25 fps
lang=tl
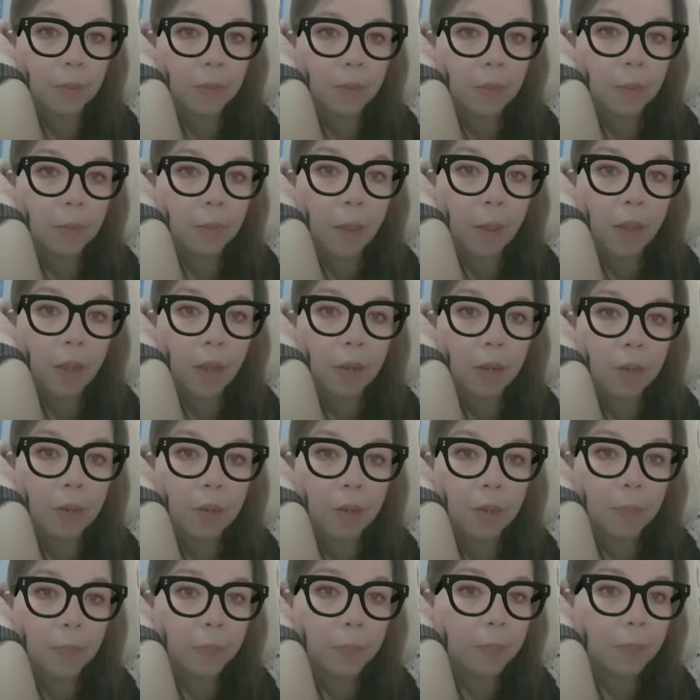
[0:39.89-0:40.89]
Mahal
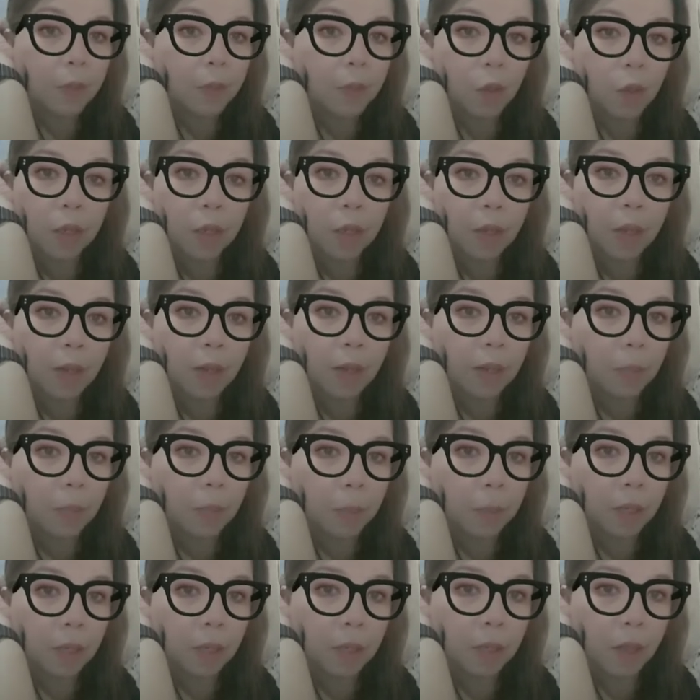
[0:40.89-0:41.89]
pero hanggang
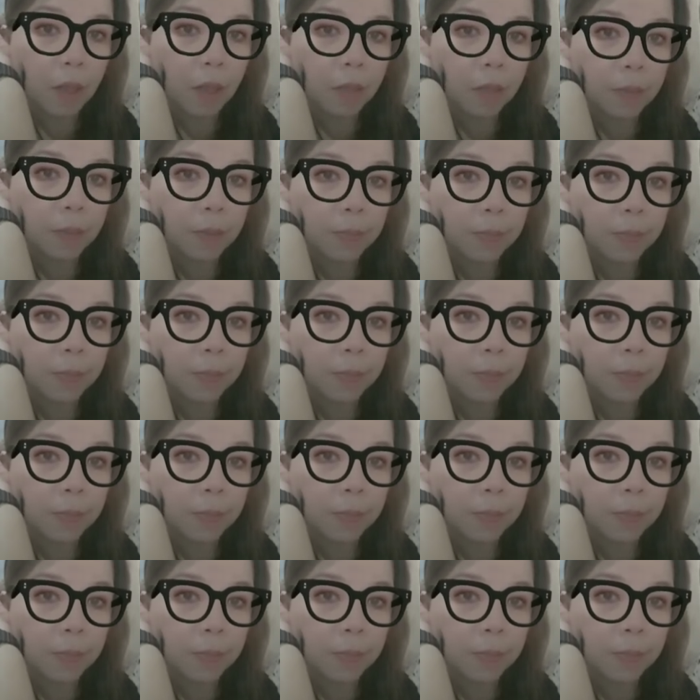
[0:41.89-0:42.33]
tawagan lang.